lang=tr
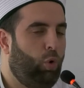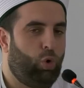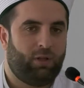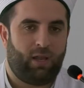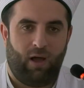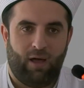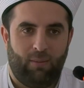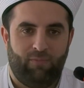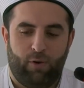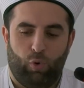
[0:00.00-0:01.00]
O kadar
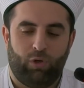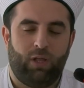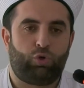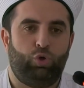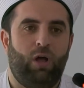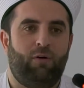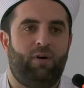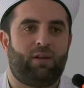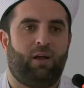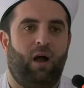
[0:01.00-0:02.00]
haram var, o kadar günah
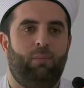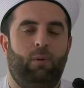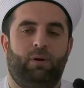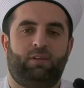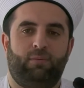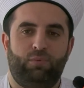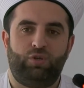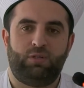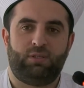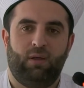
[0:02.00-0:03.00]
var. Kalbi
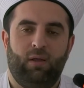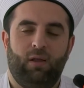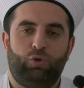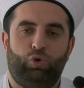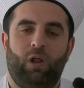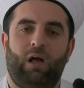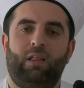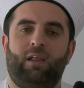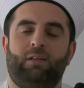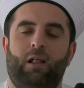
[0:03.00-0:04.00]
batırmışız,
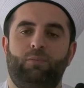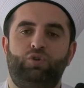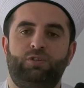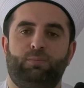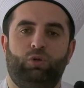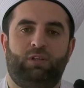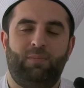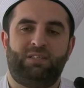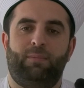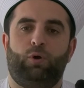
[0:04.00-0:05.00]
günahlara dalmışız. Bunu
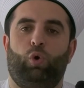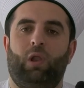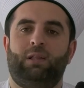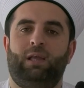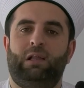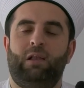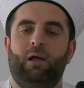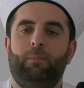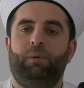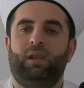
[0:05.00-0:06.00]
temizlemek kolay değil.
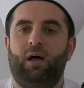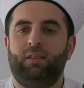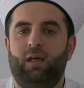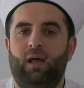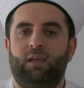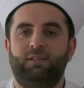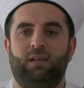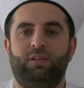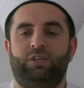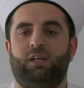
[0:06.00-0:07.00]
Bir anda
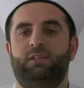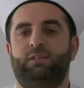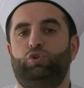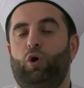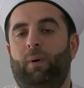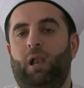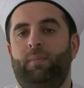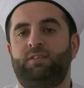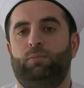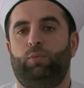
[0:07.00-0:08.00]
insanın kendisini
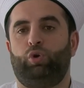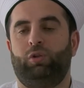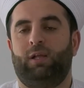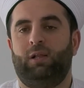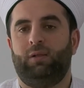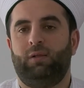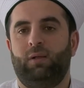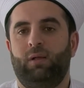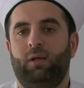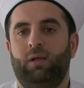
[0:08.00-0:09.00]
toparlaması mümkün değil.
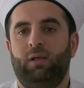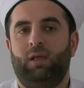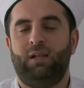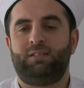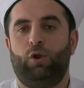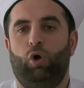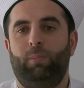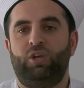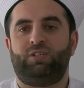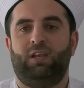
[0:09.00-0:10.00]
Yani sen
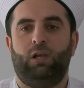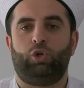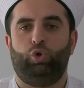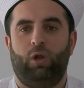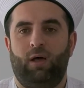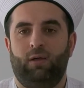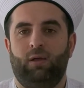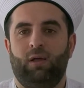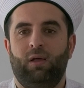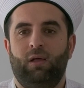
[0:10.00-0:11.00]
15 senelik
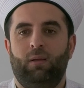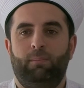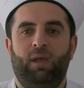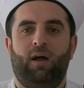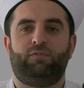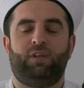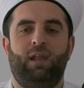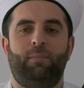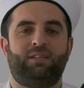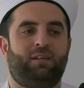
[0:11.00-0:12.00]
günahı bir hafta
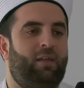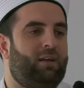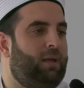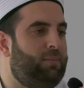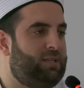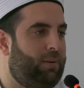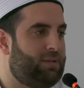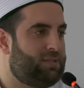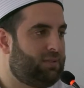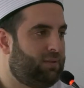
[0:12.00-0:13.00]
namaz kılarak
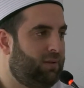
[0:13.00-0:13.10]
temizleyemezsin.